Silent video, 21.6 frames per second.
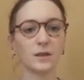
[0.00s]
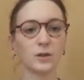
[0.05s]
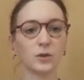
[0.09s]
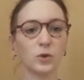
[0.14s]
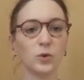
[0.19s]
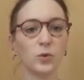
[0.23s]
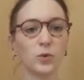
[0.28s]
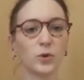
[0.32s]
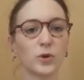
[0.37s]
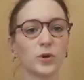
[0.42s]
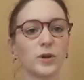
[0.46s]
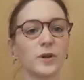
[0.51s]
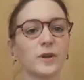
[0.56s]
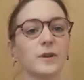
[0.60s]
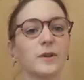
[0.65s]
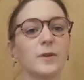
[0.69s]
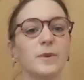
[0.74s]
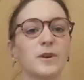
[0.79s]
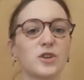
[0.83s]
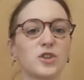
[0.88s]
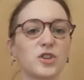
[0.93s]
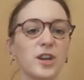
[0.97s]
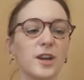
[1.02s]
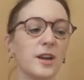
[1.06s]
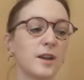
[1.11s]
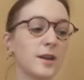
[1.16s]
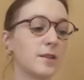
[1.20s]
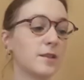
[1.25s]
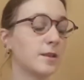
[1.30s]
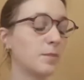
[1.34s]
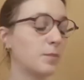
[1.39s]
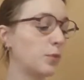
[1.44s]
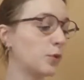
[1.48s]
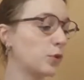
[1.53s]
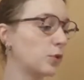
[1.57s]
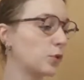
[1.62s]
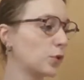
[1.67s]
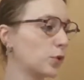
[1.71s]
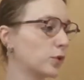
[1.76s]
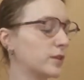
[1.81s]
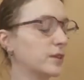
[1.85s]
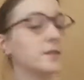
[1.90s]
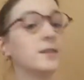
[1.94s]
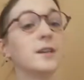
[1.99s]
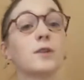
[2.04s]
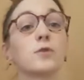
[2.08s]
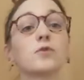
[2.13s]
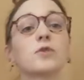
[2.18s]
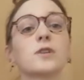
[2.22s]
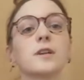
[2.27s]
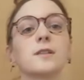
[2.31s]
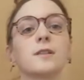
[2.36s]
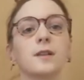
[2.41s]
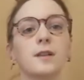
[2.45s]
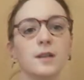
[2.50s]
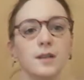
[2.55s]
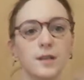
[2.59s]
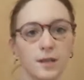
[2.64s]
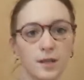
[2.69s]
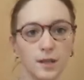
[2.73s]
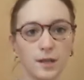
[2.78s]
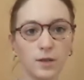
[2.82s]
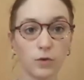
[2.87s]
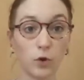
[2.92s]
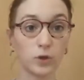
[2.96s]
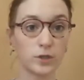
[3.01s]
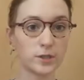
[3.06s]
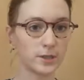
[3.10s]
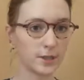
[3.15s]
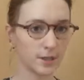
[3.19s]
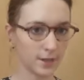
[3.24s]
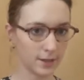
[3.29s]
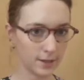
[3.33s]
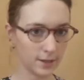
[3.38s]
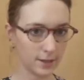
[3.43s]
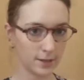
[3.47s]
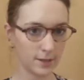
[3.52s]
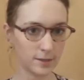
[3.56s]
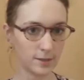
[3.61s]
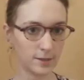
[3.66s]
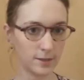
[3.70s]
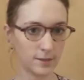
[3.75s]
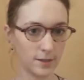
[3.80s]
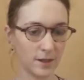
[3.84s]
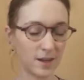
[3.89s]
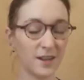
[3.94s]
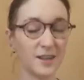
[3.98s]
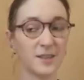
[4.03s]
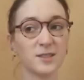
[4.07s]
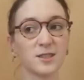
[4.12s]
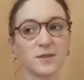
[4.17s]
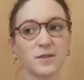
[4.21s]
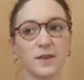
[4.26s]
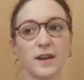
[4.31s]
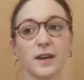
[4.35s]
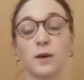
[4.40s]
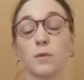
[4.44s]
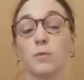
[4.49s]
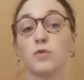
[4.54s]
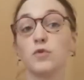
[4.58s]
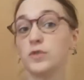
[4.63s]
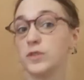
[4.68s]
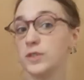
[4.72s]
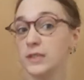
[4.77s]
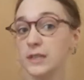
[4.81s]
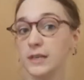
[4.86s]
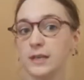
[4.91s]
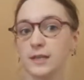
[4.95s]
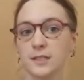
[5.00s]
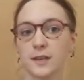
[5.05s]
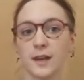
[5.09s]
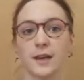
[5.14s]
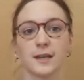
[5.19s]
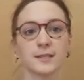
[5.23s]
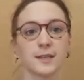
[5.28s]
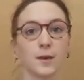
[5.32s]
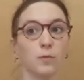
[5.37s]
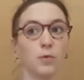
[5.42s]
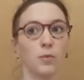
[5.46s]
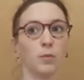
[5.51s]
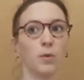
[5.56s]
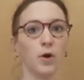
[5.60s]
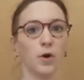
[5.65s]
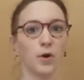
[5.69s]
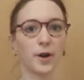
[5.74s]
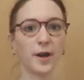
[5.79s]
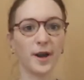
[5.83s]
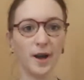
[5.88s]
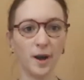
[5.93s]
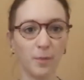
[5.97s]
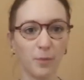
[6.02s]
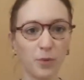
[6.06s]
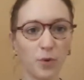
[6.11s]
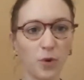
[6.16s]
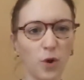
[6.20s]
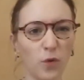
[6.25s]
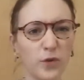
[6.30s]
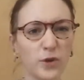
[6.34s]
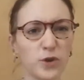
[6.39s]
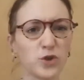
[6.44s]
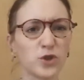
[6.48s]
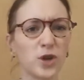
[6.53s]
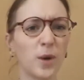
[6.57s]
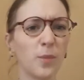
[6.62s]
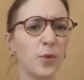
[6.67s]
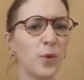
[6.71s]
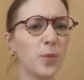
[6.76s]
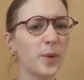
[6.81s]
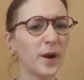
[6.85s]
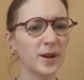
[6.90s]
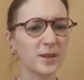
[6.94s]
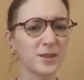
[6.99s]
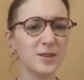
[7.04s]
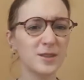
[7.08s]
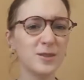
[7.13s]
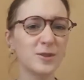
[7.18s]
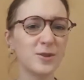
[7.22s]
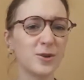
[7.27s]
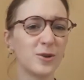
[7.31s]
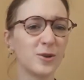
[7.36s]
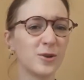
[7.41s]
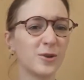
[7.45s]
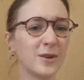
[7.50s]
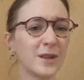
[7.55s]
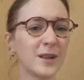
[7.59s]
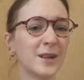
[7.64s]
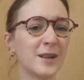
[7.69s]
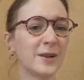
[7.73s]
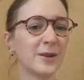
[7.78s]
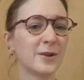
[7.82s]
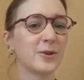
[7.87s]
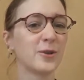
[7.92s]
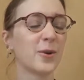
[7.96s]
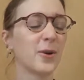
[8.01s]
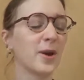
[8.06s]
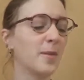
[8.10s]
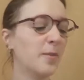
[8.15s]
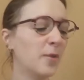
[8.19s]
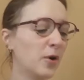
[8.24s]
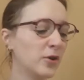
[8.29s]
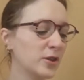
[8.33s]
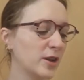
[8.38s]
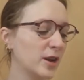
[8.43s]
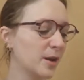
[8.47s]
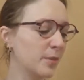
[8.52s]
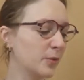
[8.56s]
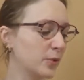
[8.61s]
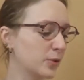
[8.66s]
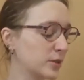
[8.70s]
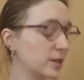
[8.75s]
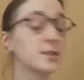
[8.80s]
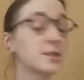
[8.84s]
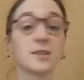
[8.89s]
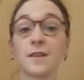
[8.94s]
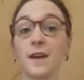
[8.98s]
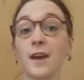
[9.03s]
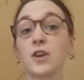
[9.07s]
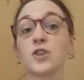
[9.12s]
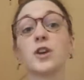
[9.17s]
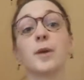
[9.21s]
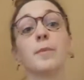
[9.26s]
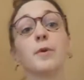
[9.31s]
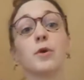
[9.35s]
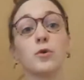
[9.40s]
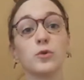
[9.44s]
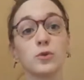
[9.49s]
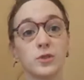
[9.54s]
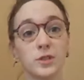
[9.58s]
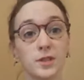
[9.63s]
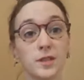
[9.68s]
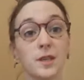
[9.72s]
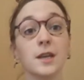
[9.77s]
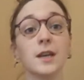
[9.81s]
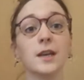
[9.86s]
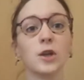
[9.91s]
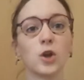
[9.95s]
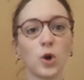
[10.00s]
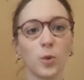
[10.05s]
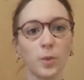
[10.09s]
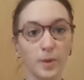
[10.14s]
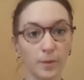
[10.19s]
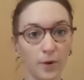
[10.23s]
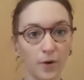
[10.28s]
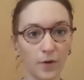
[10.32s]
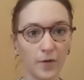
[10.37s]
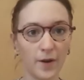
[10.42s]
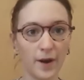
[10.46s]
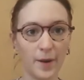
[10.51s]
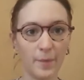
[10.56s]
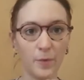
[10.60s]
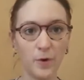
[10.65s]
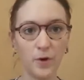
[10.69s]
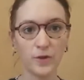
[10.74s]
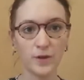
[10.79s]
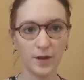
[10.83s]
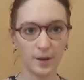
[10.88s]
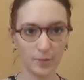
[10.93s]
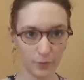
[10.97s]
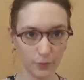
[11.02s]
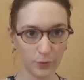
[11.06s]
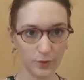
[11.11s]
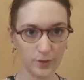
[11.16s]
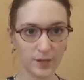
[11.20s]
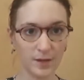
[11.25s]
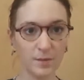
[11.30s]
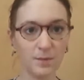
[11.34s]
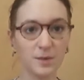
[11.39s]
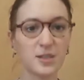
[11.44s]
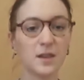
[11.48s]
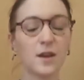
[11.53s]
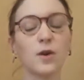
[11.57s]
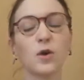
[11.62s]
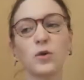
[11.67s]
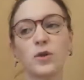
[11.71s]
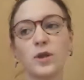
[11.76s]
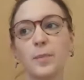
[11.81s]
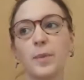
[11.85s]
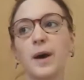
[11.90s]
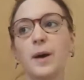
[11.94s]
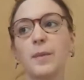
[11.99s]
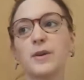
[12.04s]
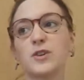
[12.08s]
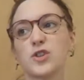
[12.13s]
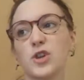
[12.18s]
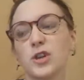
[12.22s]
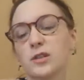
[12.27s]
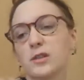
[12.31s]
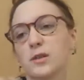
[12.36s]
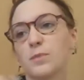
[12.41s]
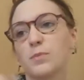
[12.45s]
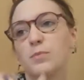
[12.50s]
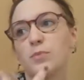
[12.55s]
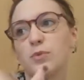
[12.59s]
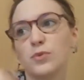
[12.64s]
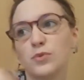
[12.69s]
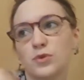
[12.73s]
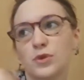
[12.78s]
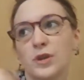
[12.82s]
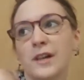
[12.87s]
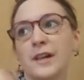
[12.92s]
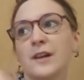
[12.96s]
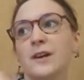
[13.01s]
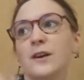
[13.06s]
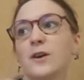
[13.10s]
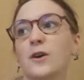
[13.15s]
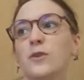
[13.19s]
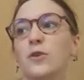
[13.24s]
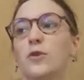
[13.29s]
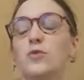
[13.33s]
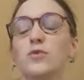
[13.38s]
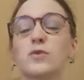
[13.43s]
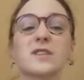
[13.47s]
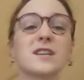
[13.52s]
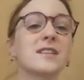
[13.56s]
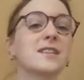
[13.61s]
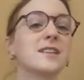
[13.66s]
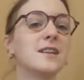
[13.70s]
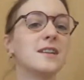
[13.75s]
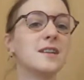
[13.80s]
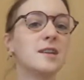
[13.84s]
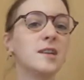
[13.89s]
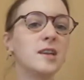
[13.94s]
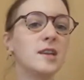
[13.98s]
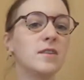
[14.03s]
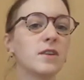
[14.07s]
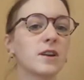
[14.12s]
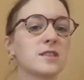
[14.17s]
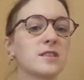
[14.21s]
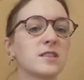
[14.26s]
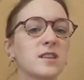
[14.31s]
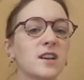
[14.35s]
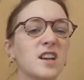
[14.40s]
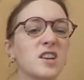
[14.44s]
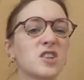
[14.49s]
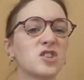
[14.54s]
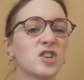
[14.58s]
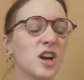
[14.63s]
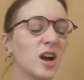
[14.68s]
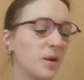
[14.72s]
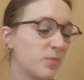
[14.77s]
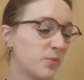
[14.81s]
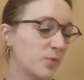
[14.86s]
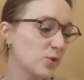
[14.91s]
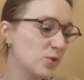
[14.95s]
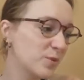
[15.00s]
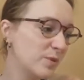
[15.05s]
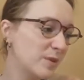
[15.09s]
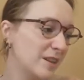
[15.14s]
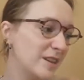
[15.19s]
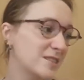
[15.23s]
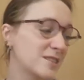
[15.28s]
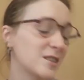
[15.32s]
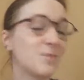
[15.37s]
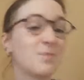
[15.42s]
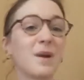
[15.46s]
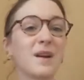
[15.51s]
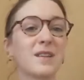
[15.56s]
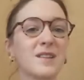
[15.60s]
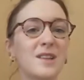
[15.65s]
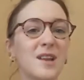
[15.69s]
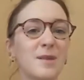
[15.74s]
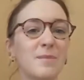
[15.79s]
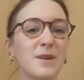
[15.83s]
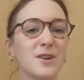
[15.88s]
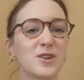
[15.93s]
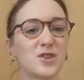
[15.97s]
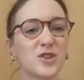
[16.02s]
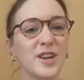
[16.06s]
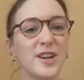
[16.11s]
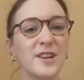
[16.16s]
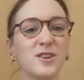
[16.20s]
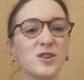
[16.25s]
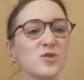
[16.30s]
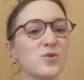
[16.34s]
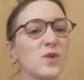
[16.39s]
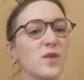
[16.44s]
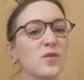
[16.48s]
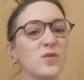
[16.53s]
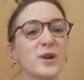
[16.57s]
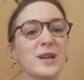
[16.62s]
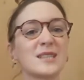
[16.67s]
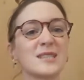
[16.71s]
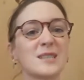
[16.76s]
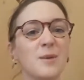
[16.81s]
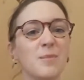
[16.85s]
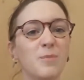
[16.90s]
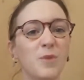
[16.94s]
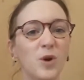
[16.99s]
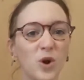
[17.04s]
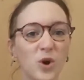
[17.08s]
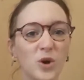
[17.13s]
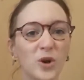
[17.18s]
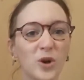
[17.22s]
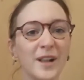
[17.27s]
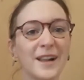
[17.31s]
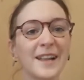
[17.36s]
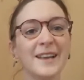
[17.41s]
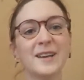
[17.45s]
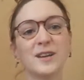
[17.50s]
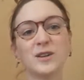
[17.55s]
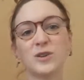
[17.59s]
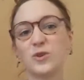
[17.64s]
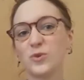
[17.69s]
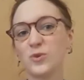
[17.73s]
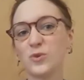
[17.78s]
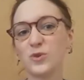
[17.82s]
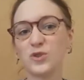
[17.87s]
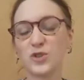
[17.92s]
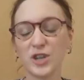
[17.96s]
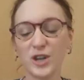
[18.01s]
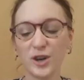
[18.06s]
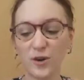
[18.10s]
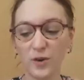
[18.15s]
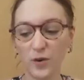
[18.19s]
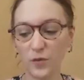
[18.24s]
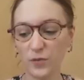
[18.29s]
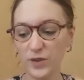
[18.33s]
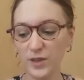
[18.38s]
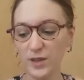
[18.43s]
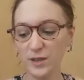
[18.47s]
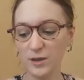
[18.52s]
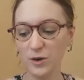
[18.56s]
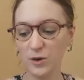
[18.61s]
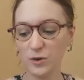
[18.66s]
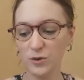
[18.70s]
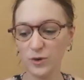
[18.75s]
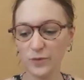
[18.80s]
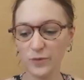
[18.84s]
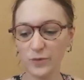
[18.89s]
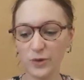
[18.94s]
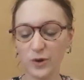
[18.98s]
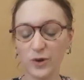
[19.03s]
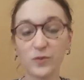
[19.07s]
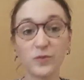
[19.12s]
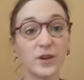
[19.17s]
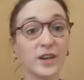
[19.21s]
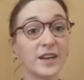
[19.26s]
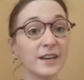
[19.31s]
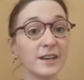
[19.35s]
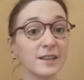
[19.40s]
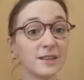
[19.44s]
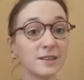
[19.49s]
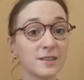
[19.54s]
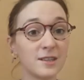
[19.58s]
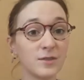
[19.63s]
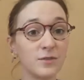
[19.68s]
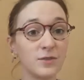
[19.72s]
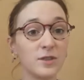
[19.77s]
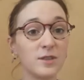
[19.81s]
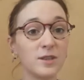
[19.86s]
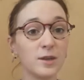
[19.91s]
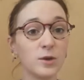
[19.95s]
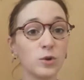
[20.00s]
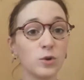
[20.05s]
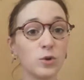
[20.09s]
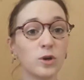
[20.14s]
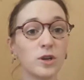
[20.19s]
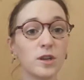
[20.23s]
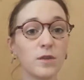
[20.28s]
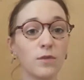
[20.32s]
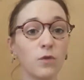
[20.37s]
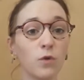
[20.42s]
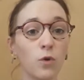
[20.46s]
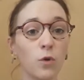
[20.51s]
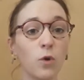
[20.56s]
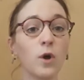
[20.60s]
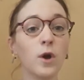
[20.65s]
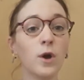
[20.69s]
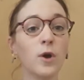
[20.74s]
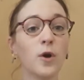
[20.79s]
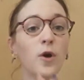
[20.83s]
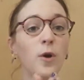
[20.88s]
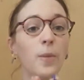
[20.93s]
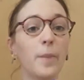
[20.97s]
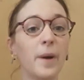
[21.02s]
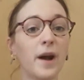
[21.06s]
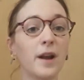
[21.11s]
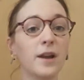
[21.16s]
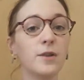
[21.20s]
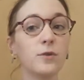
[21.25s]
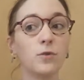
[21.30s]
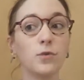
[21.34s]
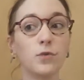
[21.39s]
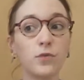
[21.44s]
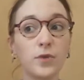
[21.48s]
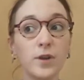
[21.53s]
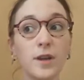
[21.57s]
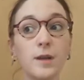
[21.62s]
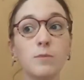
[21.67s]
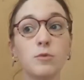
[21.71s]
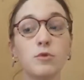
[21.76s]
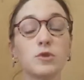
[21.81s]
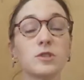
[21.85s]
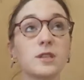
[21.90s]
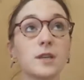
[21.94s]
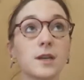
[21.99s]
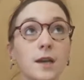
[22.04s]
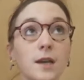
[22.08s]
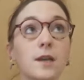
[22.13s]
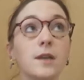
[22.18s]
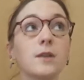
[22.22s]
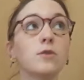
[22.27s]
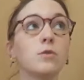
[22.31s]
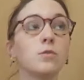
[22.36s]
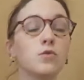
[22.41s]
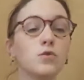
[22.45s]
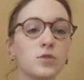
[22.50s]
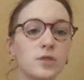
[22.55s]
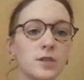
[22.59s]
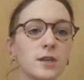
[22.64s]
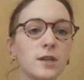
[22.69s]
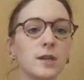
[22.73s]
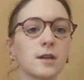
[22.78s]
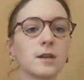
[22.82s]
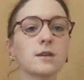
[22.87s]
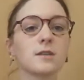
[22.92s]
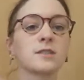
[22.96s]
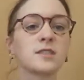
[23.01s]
Donc, euh, ma chaîne était plutôt dédiée à tout ce qui était livres, séries, etc. Et c'est vrai que musique, et c'est vrai que ça me manque un peu. En fait, je suis un peu partie dans, dans la mode et la beauté. C'est vrai que j'aime aussi énormément la mode et la beauté, mais c'est vrai qu'au départ, ma chaîne était plus dans tout ce qui était livres, etc. Et j'ai un peu oublié cette partie-là de ma chaîne, et je dois avouer que ça me manque. Donc j'ai envie euh, de vous refaire des vidéos qui vont euh, parler de films, de séries, de musique.